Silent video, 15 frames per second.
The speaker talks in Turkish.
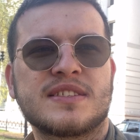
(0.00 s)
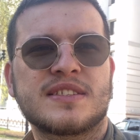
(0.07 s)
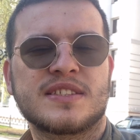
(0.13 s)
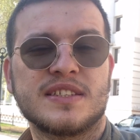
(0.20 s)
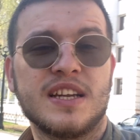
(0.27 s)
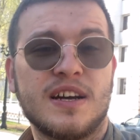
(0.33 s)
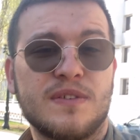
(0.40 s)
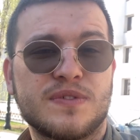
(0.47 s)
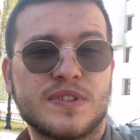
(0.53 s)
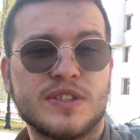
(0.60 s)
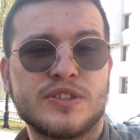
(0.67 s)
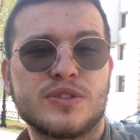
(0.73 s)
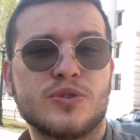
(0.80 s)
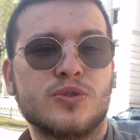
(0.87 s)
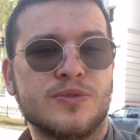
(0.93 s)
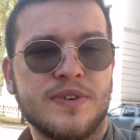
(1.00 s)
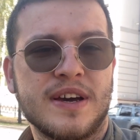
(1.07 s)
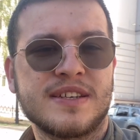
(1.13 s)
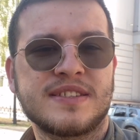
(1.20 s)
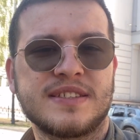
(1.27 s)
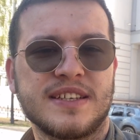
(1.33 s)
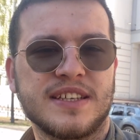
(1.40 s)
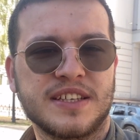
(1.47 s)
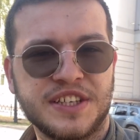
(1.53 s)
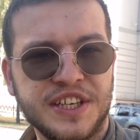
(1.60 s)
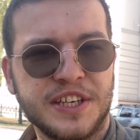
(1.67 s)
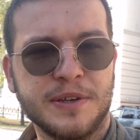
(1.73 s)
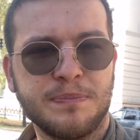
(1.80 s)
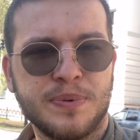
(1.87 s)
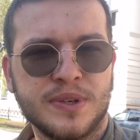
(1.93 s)
sınavsız üniversiteye
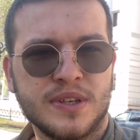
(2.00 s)
girip